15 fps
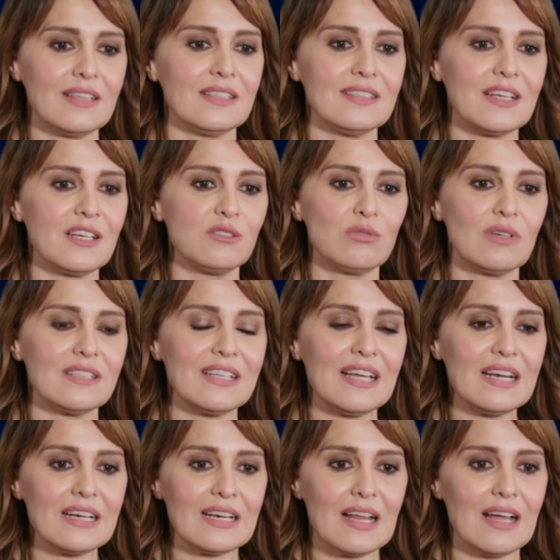ad andare sulla
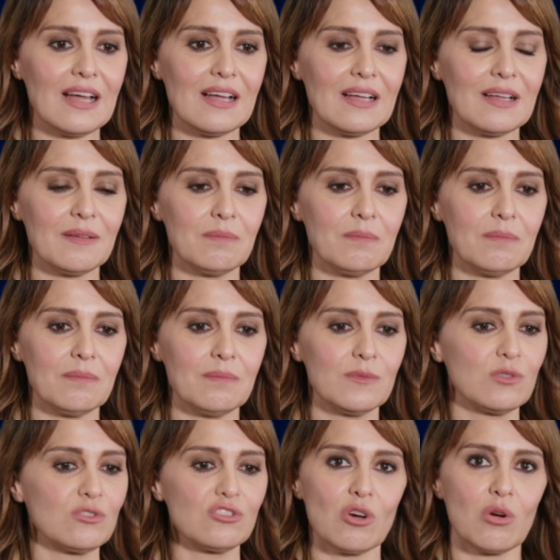Terra, mm,
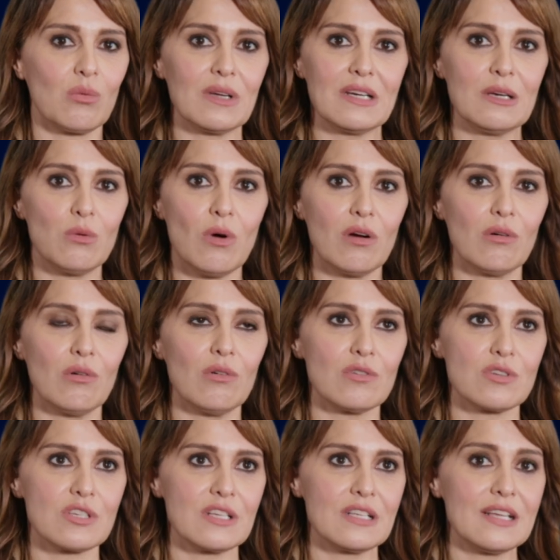non so quale
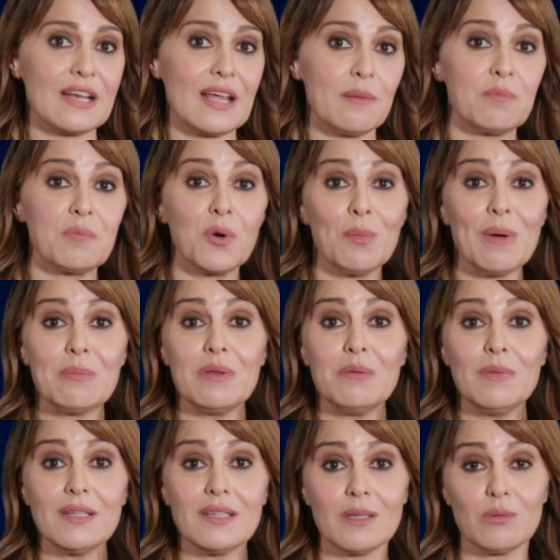luogo sceglierei.
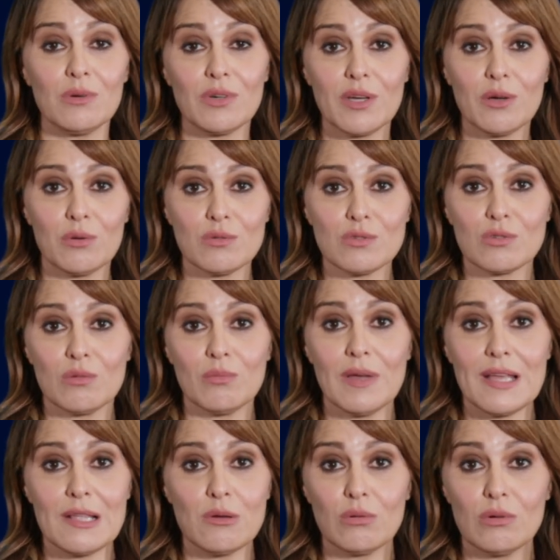Probabilmente quello che conosco
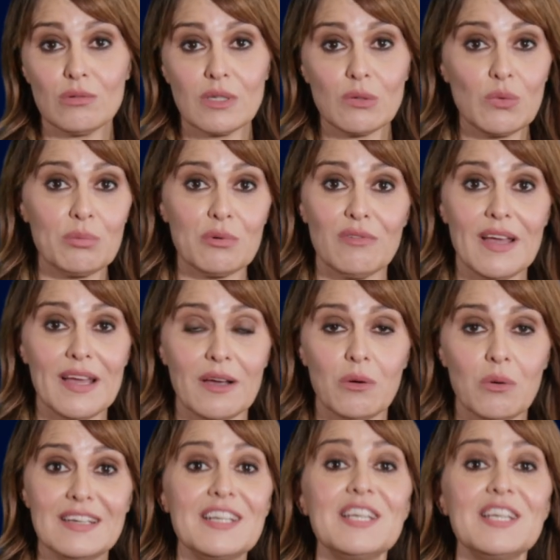meglio, quello da cui provengo.